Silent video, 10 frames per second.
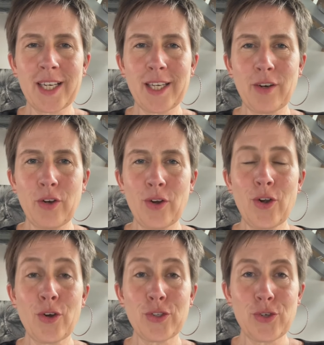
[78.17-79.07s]
acquéreur
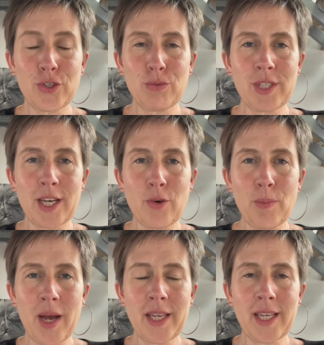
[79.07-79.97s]
lorsque je vous
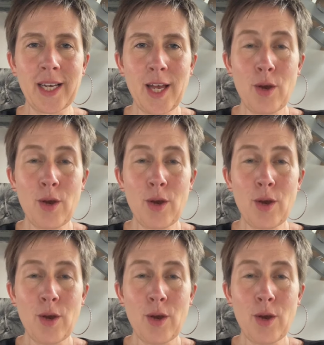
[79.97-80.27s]
accompagne.